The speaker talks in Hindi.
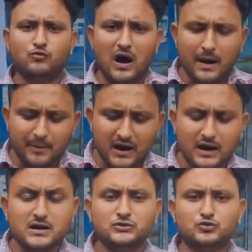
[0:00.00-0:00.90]
वहाँ का
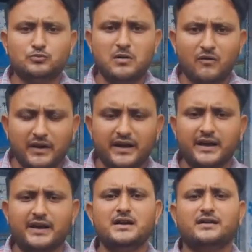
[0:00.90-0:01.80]
जो भवन
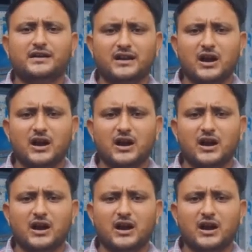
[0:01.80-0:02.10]
है रख